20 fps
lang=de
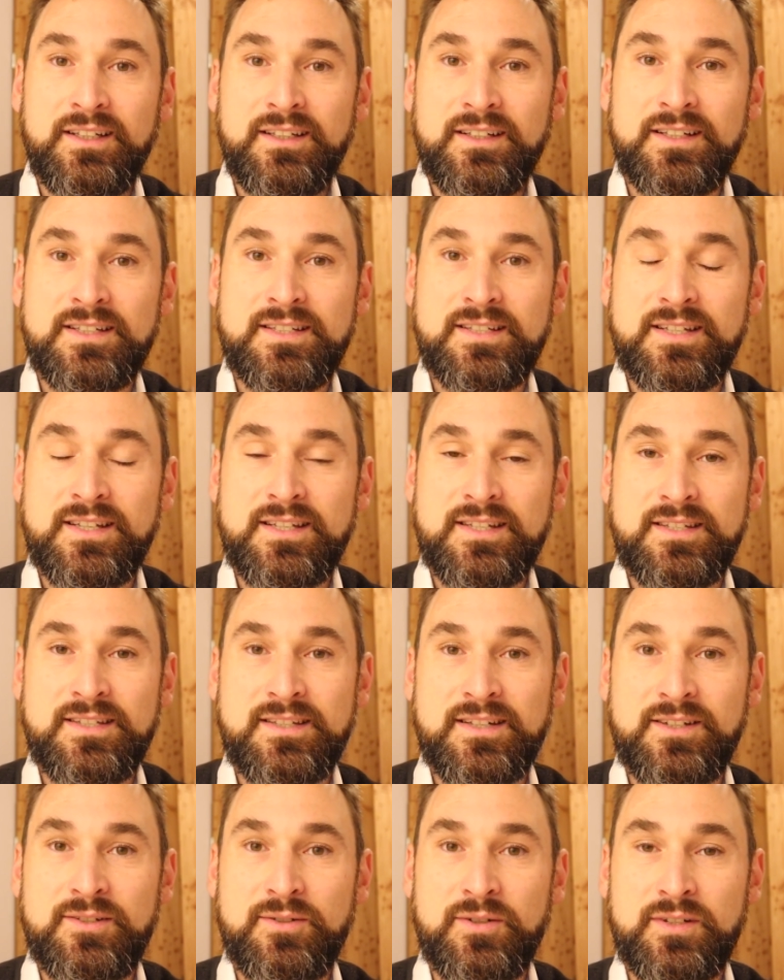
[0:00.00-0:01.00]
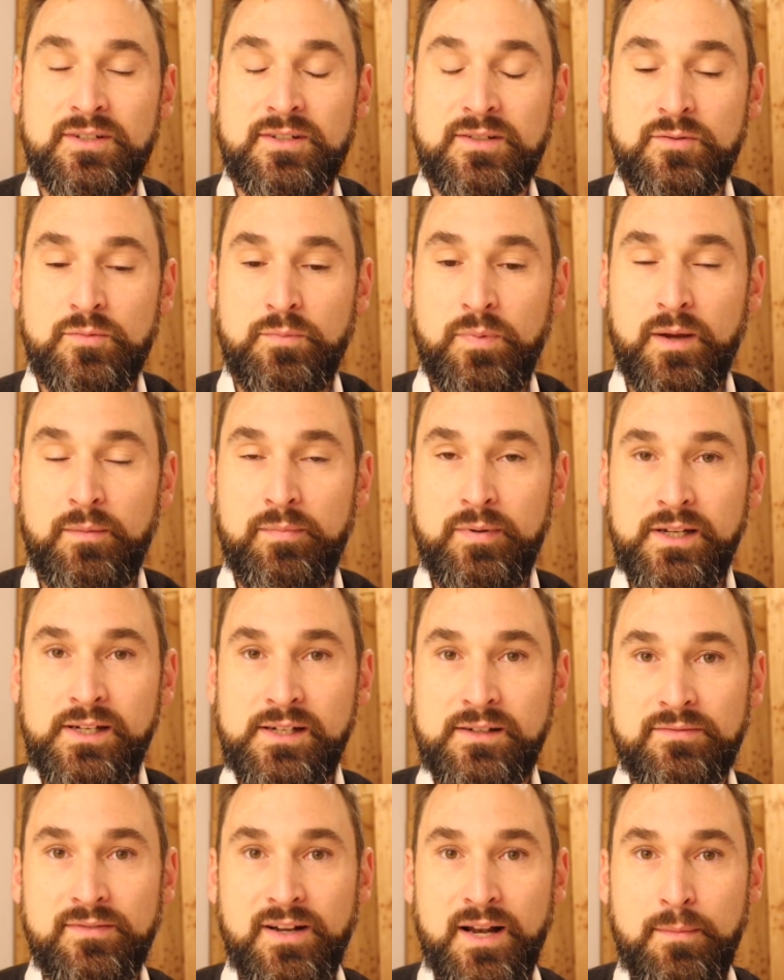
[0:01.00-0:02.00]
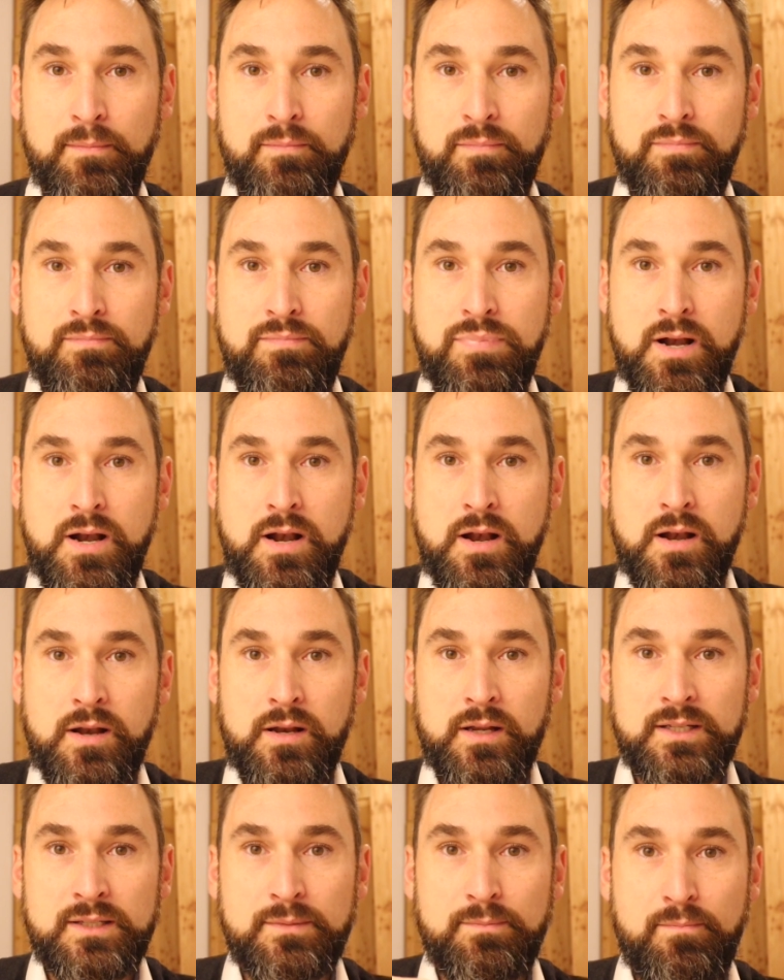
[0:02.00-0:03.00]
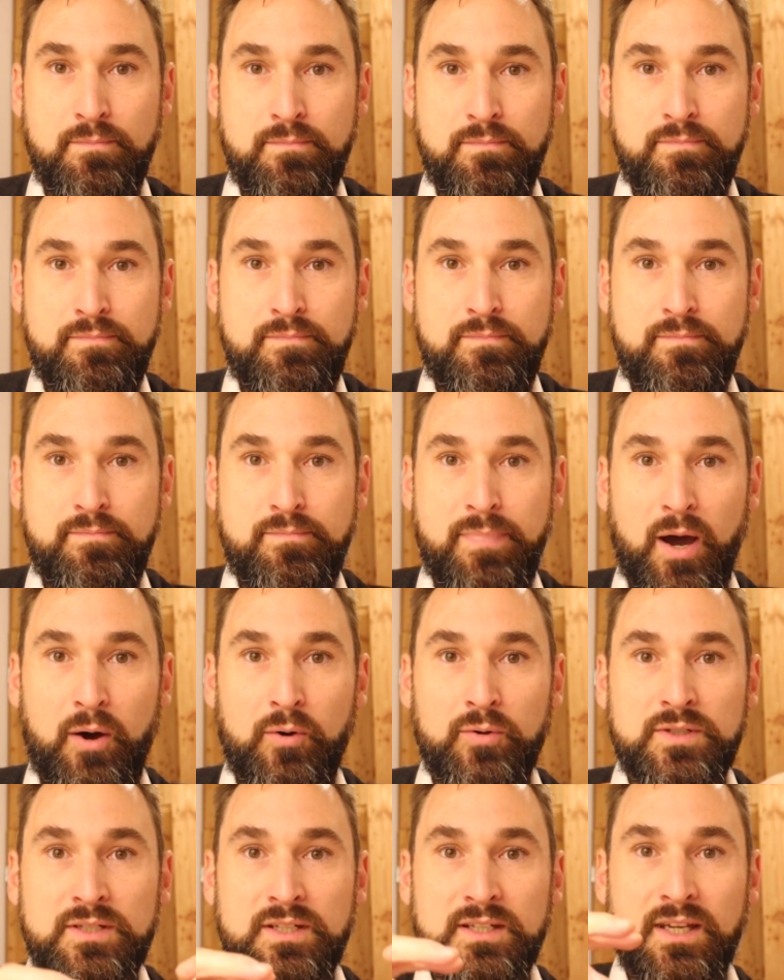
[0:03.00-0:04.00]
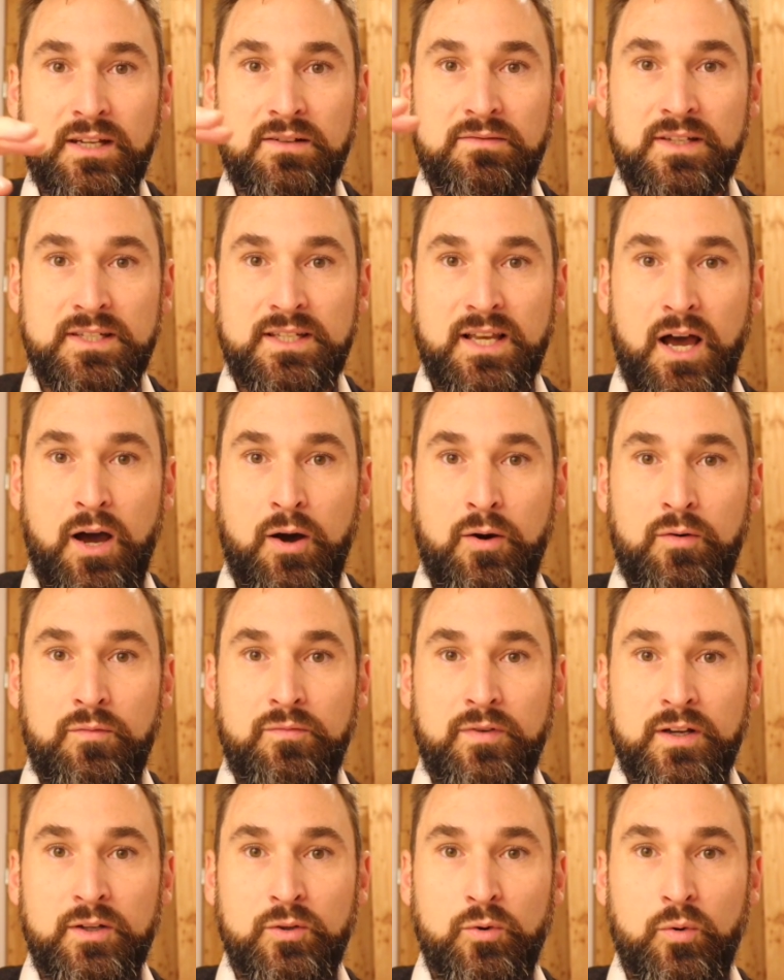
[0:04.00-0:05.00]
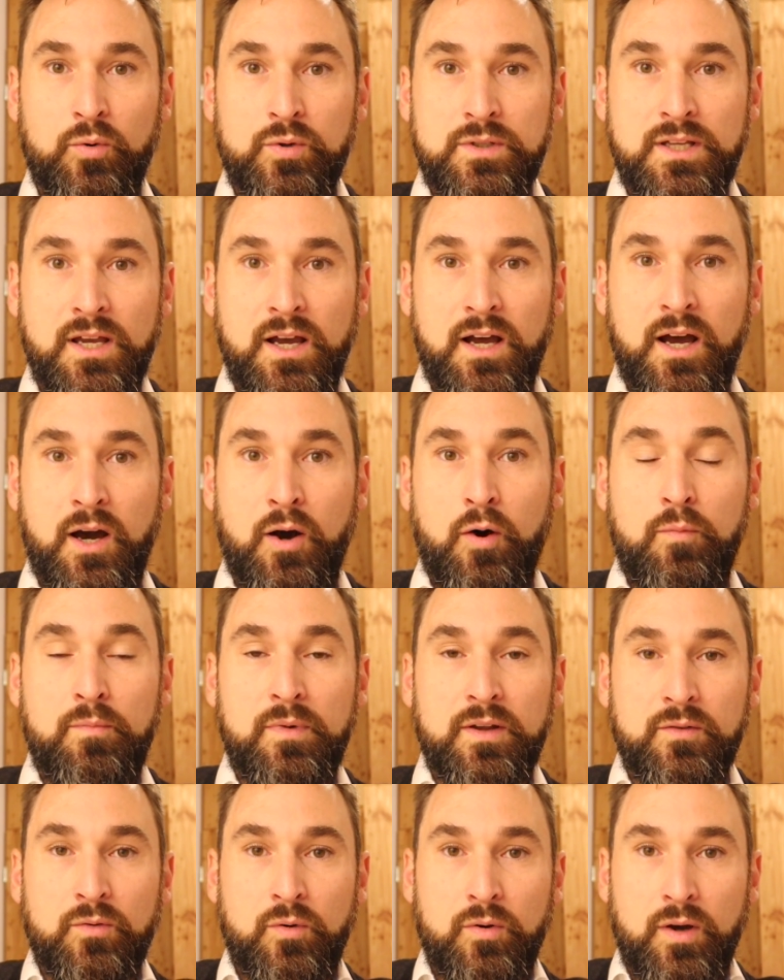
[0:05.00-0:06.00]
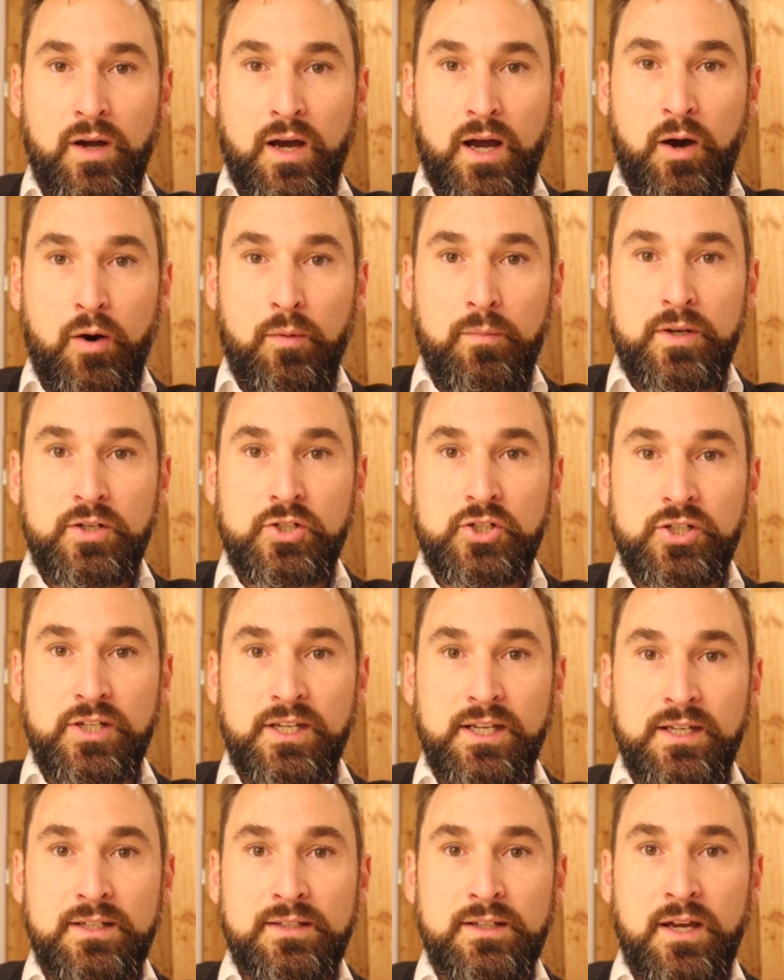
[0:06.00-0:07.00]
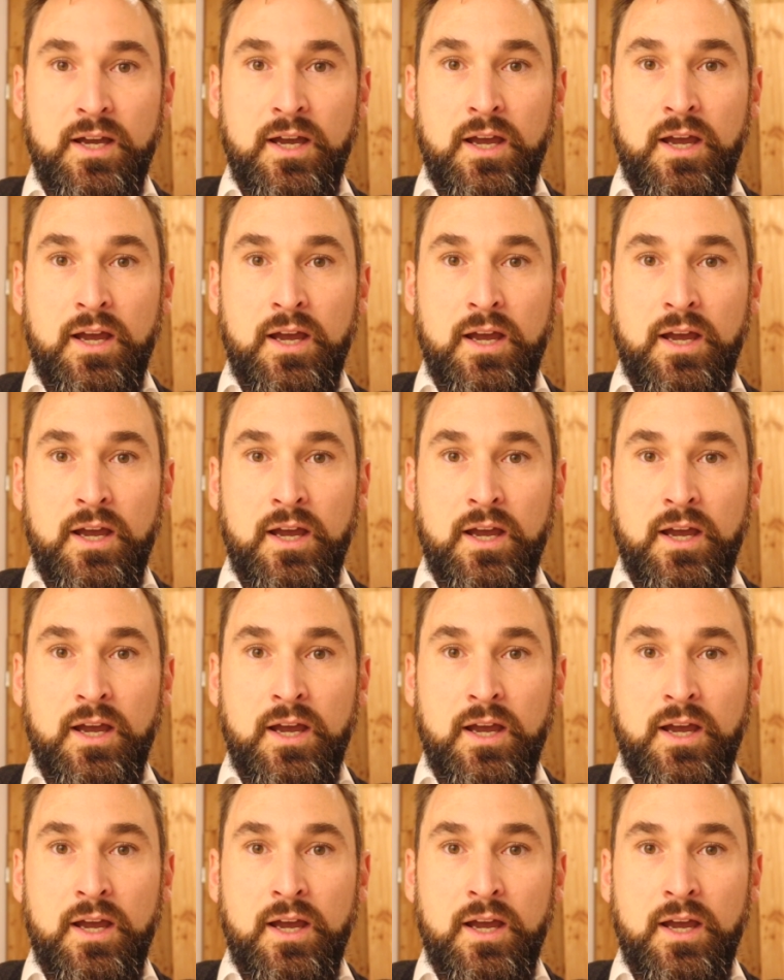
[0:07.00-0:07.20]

das ist natürlich ein super Bild, weil bl, es baut sich etwas auf, ein großer Raum, ein Raum entsteht